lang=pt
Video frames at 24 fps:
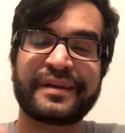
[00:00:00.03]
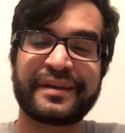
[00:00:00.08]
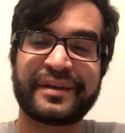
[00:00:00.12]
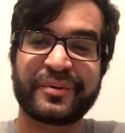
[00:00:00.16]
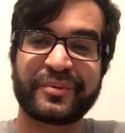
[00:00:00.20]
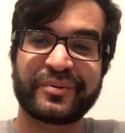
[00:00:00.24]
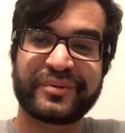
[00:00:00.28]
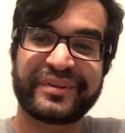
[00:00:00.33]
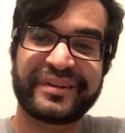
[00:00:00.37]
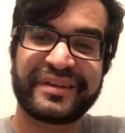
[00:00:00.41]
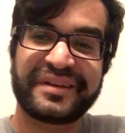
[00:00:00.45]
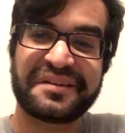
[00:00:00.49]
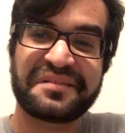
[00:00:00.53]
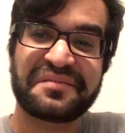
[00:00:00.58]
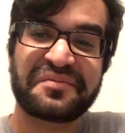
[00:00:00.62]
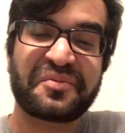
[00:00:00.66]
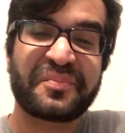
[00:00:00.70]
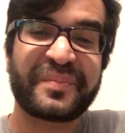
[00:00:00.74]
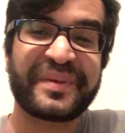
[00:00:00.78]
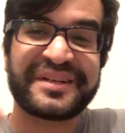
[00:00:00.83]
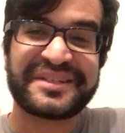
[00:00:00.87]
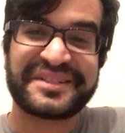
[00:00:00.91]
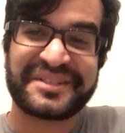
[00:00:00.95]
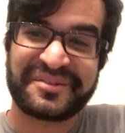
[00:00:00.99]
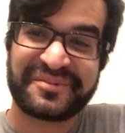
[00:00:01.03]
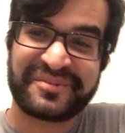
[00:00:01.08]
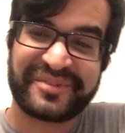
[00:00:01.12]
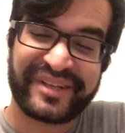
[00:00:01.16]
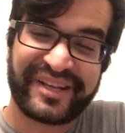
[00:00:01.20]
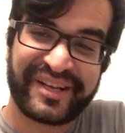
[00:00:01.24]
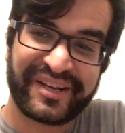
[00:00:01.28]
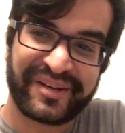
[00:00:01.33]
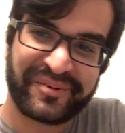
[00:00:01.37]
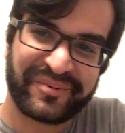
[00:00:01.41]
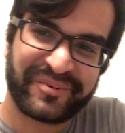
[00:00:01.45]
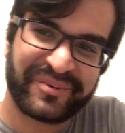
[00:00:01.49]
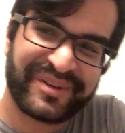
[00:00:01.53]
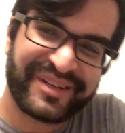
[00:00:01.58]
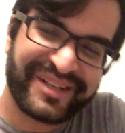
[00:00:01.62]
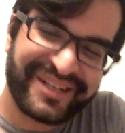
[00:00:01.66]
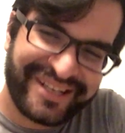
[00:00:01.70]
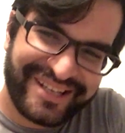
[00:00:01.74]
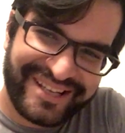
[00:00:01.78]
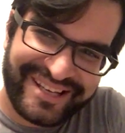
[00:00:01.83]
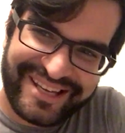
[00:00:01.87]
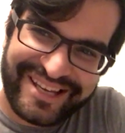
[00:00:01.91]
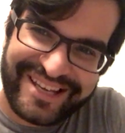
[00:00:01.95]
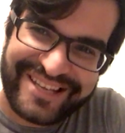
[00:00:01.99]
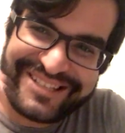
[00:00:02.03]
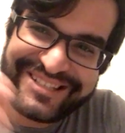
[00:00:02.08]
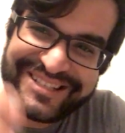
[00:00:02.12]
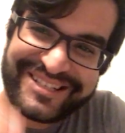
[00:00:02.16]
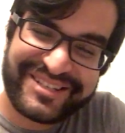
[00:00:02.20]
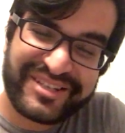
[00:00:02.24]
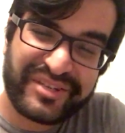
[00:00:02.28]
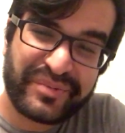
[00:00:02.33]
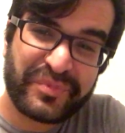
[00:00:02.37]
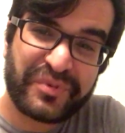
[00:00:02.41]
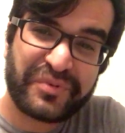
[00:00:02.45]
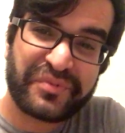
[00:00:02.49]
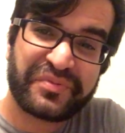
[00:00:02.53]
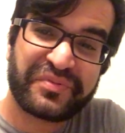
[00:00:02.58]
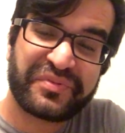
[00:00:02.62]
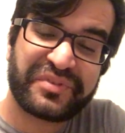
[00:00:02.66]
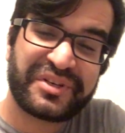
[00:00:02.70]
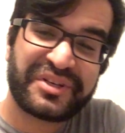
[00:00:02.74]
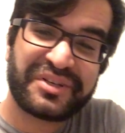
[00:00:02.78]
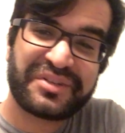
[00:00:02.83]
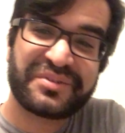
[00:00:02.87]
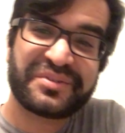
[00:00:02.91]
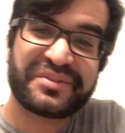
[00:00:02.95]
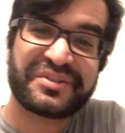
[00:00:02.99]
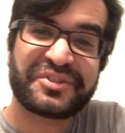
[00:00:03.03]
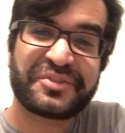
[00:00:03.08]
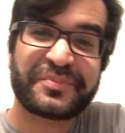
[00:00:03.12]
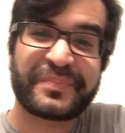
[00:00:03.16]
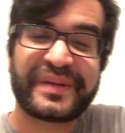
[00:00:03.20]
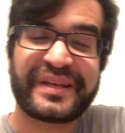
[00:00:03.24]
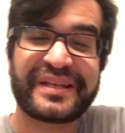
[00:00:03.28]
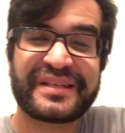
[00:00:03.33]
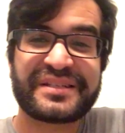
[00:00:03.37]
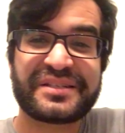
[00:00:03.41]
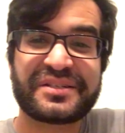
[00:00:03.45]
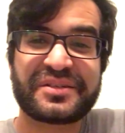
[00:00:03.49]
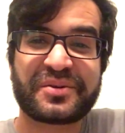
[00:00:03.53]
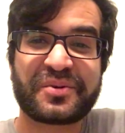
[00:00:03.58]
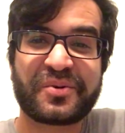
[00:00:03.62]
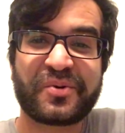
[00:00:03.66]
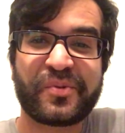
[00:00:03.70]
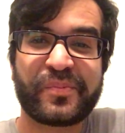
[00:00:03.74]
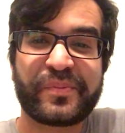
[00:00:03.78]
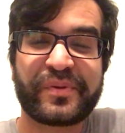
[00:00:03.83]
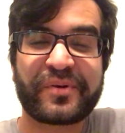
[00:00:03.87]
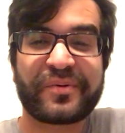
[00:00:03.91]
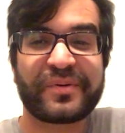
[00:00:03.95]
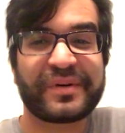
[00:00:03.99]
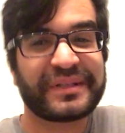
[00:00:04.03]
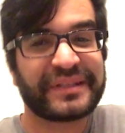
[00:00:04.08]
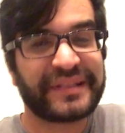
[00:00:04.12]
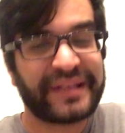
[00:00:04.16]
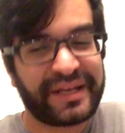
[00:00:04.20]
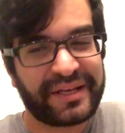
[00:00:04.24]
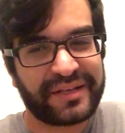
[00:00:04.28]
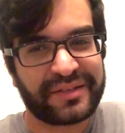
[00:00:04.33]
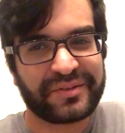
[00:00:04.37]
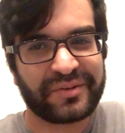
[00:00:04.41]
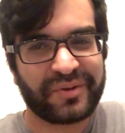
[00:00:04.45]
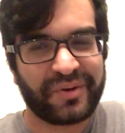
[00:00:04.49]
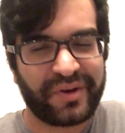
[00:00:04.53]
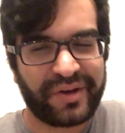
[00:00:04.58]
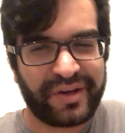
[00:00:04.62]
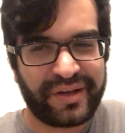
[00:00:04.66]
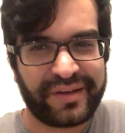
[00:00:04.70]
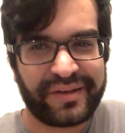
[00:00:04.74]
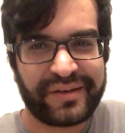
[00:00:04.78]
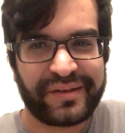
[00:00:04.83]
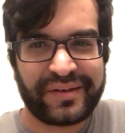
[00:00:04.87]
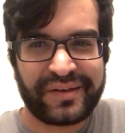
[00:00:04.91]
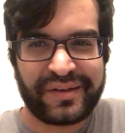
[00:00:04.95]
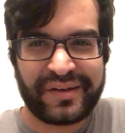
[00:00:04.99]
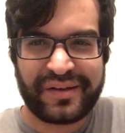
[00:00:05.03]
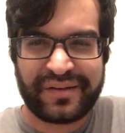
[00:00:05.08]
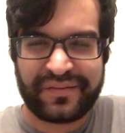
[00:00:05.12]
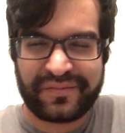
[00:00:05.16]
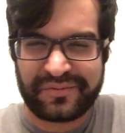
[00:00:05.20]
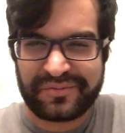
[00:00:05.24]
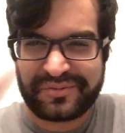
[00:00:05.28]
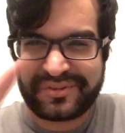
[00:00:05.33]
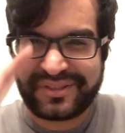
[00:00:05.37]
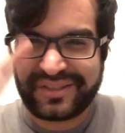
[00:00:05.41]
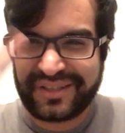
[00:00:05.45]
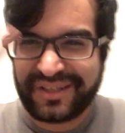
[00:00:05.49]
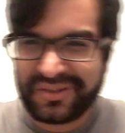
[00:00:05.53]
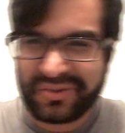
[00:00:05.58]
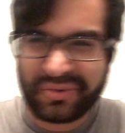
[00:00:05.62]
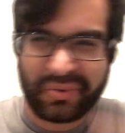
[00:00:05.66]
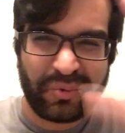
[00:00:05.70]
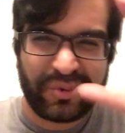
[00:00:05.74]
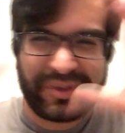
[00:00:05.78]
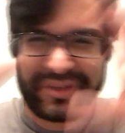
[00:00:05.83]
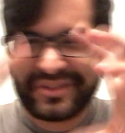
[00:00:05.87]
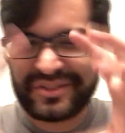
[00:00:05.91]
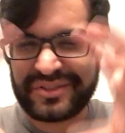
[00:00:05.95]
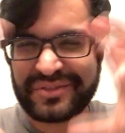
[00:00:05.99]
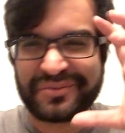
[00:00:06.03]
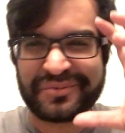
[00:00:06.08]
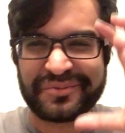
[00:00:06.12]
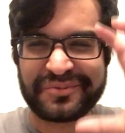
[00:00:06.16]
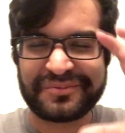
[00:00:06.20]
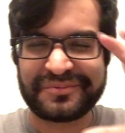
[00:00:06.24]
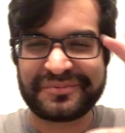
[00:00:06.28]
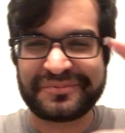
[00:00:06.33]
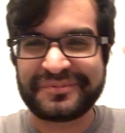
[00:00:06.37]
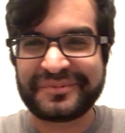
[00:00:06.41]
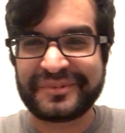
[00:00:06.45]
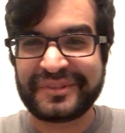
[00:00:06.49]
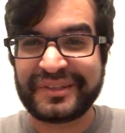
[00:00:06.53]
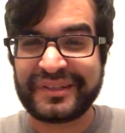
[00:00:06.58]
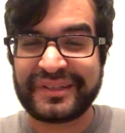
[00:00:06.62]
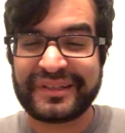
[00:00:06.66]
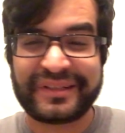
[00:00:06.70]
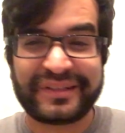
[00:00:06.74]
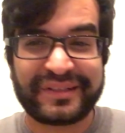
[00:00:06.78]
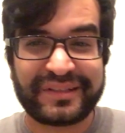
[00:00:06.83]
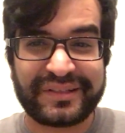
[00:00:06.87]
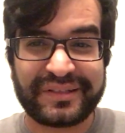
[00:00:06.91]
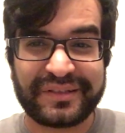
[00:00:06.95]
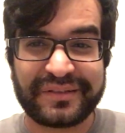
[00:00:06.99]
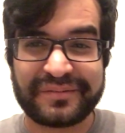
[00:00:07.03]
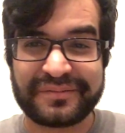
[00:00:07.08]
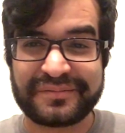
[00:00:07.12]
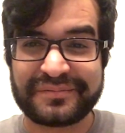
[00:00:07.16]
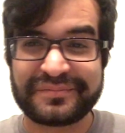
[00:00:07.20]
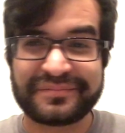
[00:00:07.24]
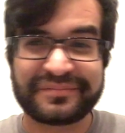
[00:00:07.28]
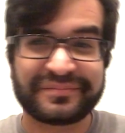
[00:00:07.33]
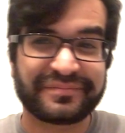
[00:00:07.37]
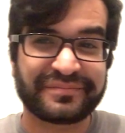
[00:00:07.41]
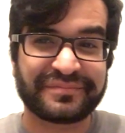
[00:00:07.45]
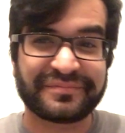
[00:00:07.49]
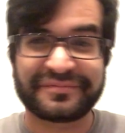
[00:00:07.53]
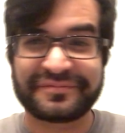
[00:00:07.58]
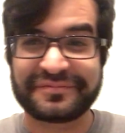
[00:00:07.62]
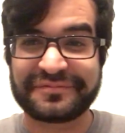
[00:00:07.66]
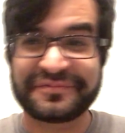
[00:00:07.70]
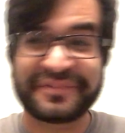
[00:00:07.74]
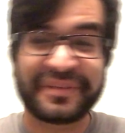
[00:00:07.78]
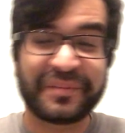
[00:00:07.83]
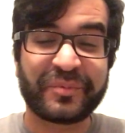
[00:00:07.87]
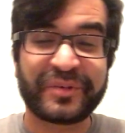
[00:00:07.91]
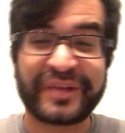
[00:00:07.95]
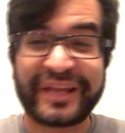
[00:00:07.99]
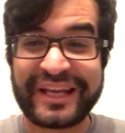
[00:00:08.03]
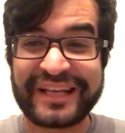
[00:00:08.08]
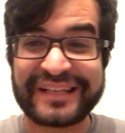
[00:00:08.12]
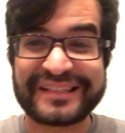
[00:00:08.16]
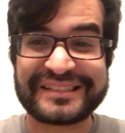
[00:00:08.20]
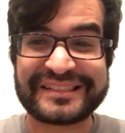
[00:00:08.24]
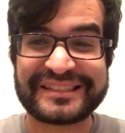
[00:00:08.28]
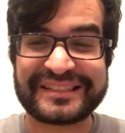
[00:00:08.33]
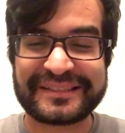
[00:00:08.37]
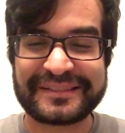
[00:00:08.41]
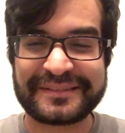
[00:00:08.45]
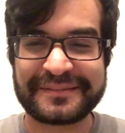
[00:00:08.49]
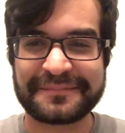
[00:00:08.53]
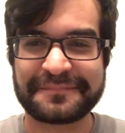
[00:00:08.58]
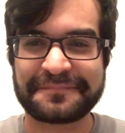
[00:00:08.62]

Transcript: Eu devo, mas não nego. Eis aqui o meu vídeo de experiência de compra com a Tectoy. Vão ser dois em um, então vamos nessa.